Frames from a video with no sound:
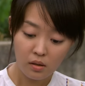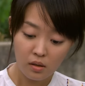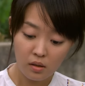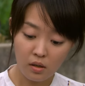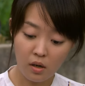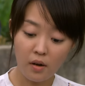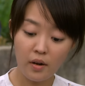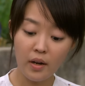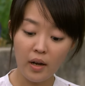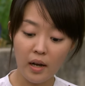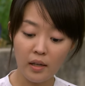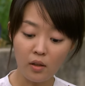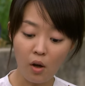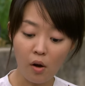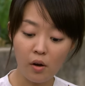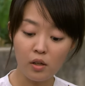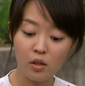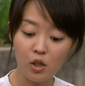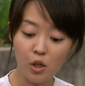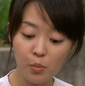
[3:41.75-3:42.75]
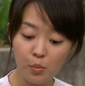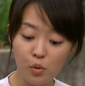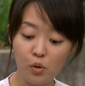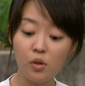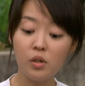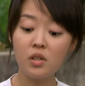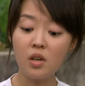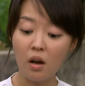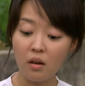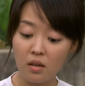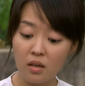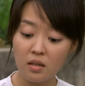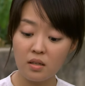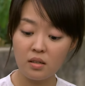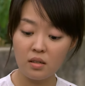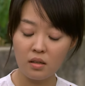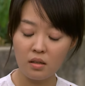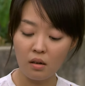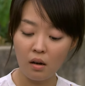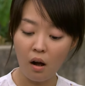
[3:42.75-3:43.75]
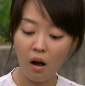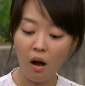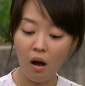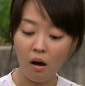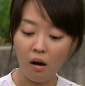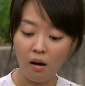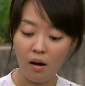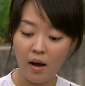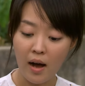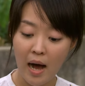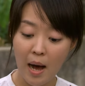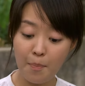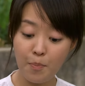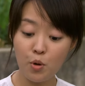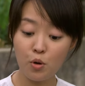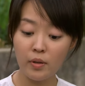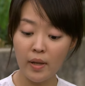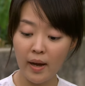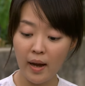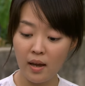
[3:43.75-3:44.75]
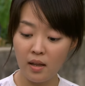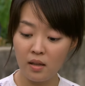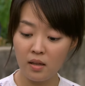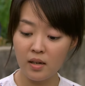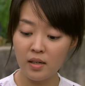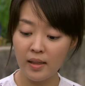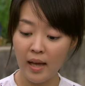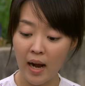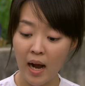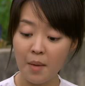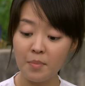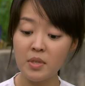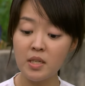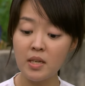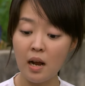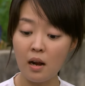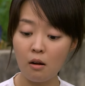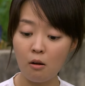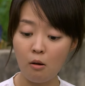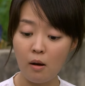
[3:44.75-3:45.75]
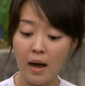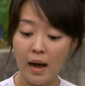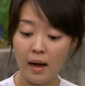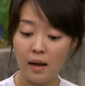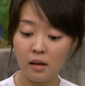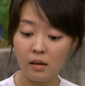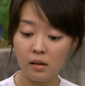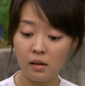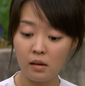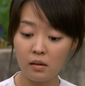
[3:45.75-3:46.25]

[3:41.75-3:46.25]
그러니까 너희들 물, 전기 쓰는 거 앞으로 내가 일일이 다 감시할 거야.